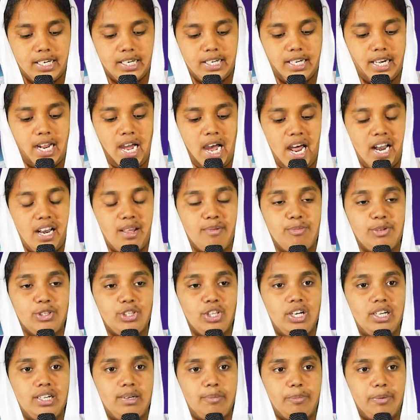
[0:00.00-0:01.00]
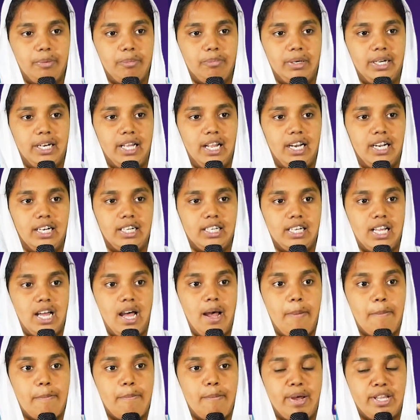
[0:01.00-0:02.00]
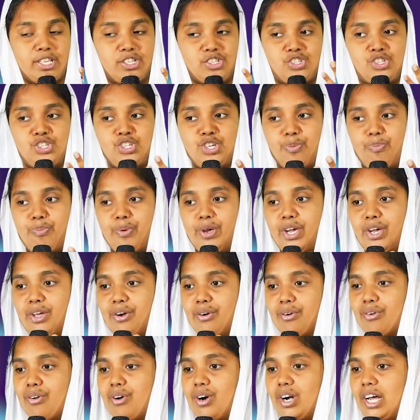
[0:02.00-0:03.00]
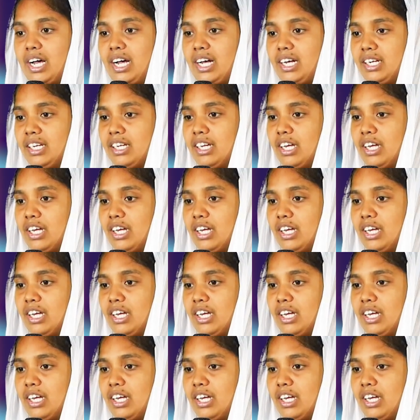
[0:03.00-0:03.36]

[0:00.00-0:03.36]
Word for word: జ్ఞానముతో నింపబడాలంట మంచి పేరు కూడా